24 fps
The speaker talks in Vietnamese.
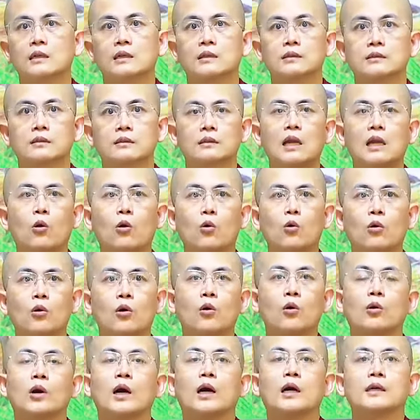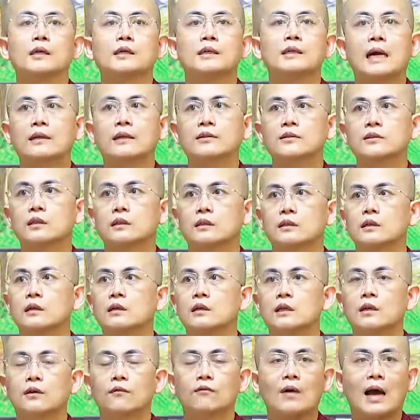sự đau khổ ấy đang chờ đợi
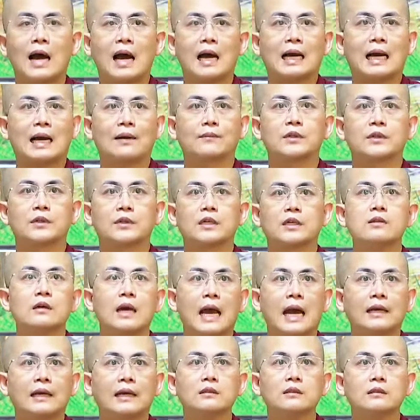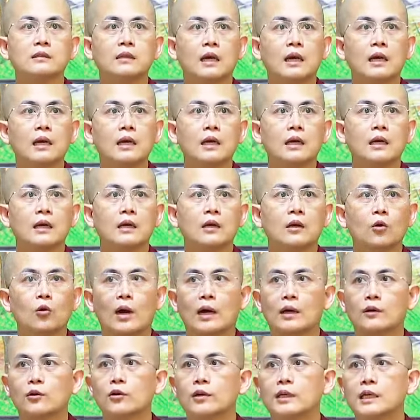và cảm thấy sợ hãi như thế
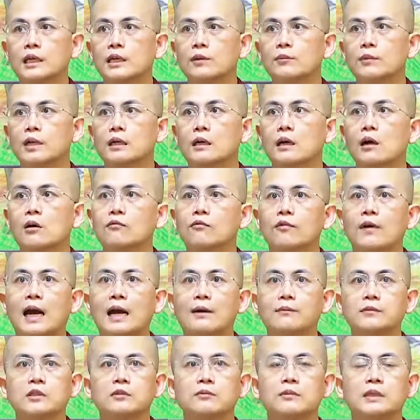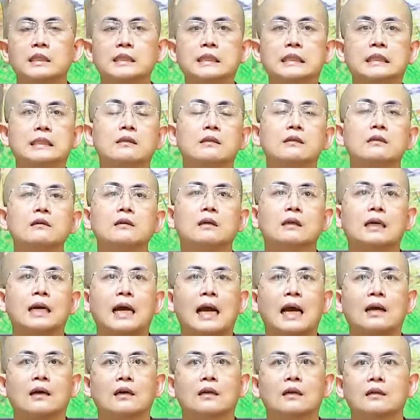hoặc đôi khi mình không phạm nhưng mình nhìn thấy người
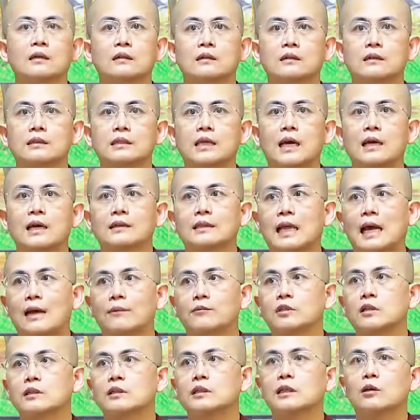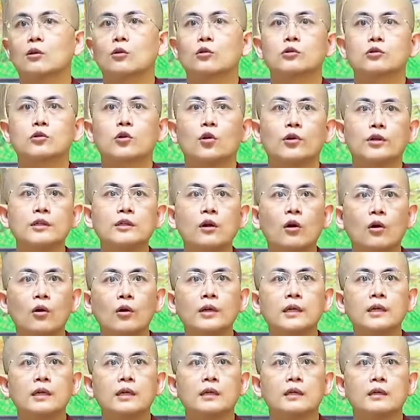khác người ta làm những điều tội
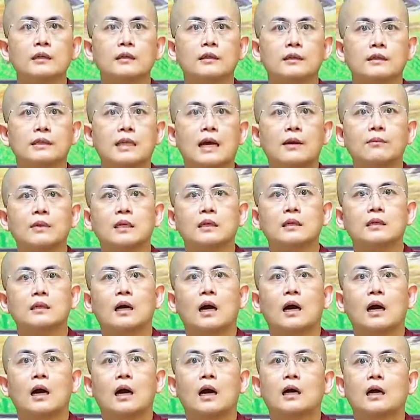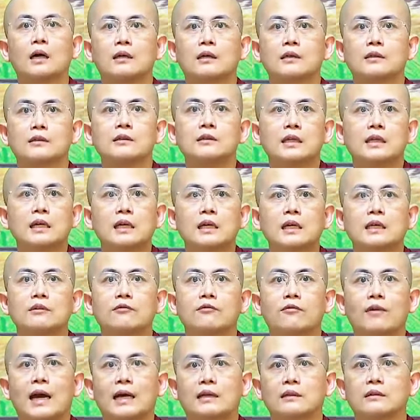lỗi người ta bị uh, những cái hình
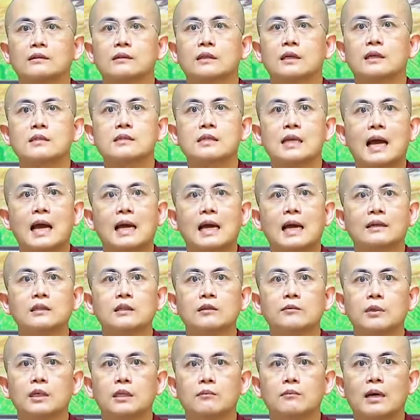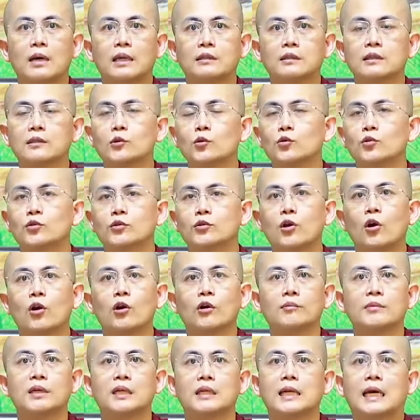phạt ở thế gian như bị bắt đi tù tội
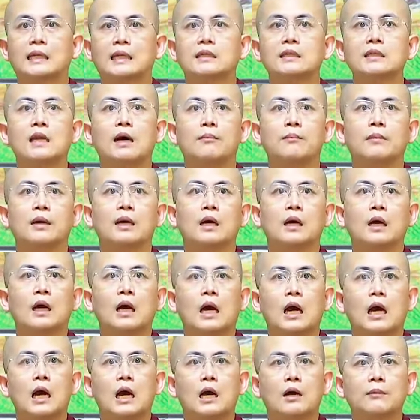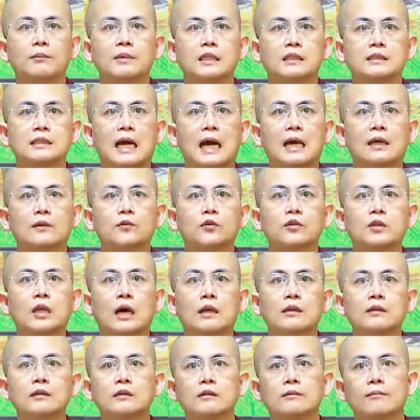bị đánh đập uh, bị tra
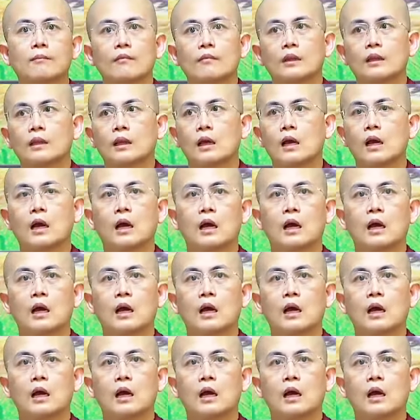tấn uh,